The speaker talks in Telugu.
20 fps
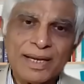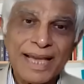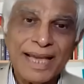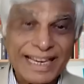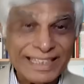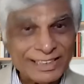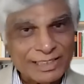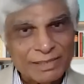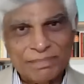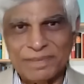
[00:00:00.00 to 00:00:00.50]

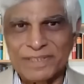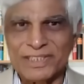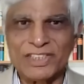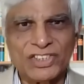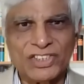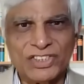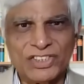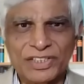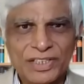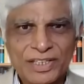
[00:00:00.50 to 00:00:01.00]
యాక్సెప్ట్
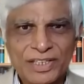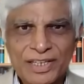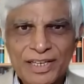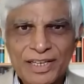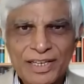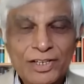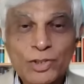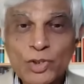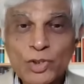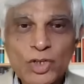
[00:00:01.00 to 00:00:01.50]
చేసింది
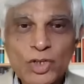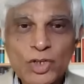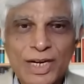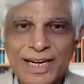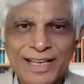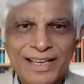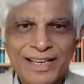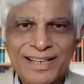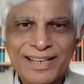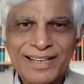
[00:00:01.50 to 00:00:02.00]

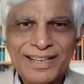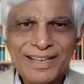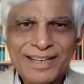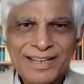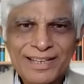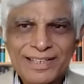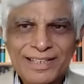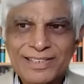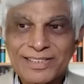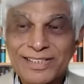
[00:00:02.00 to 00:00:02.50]
ఎందుకని
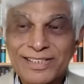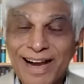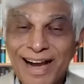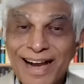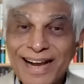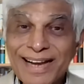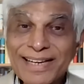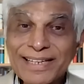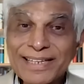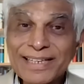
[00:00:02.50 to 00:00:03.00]

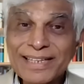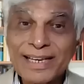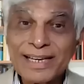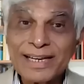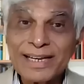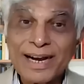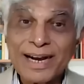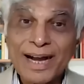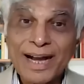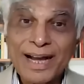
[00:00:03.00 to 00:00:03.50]

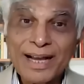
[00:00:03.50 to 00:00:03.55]
సాంఘిక